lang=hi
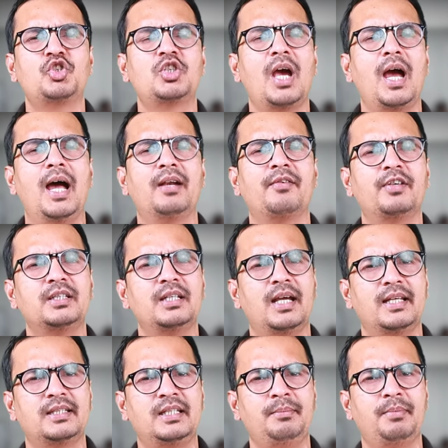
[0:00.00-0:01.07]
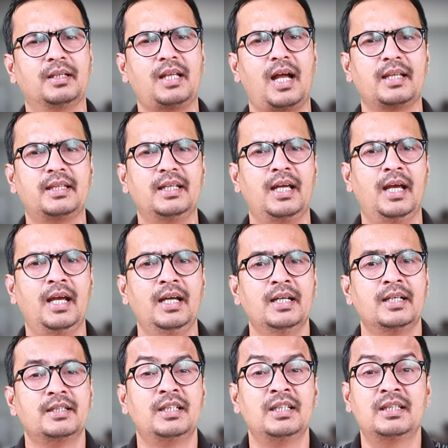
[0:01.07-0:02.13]
चार वजह ऐसी बताते
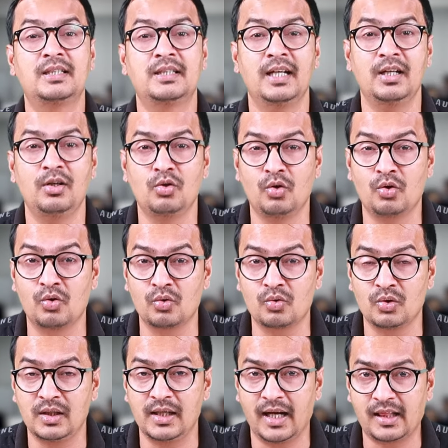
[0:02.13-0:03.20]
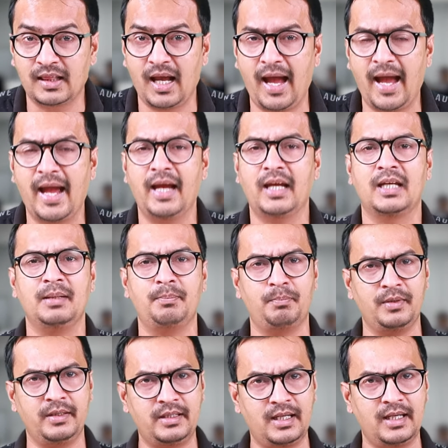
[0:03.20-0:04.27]
हैं जिससे लोगों को लगता है कि
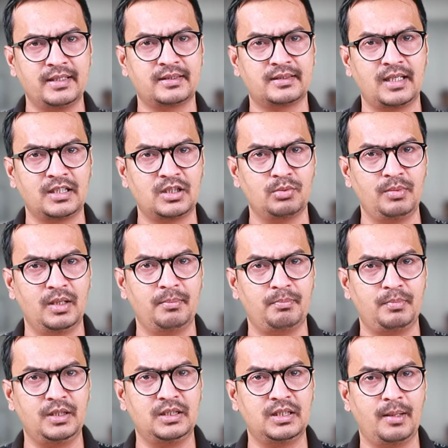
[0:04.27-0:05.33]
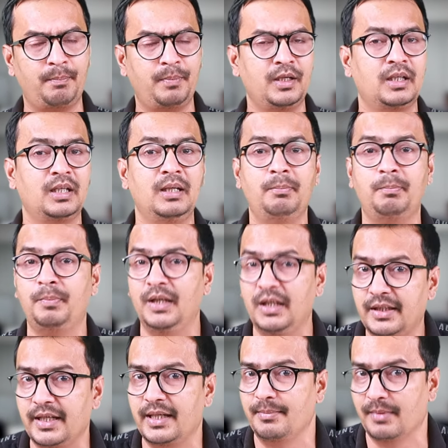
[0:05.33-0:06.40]
पीके सच में बीजेपी की
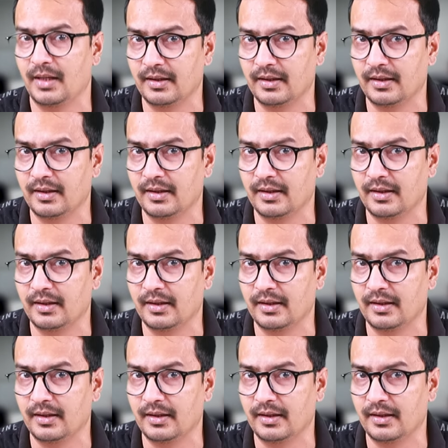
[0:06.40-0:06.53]
बी टीम